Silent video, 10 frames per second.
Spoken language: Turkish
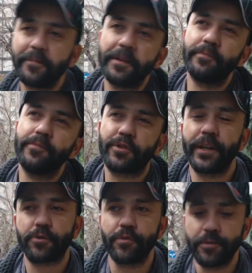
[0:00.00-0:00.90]
hem de bu
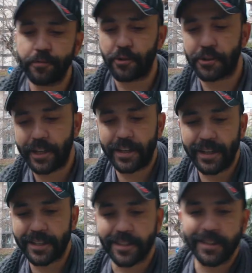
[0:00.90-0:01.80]
sene sonunun
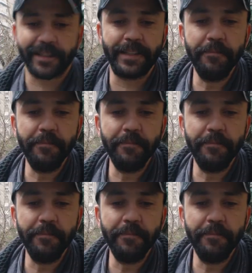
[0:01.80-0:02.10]
projelerine hazırlık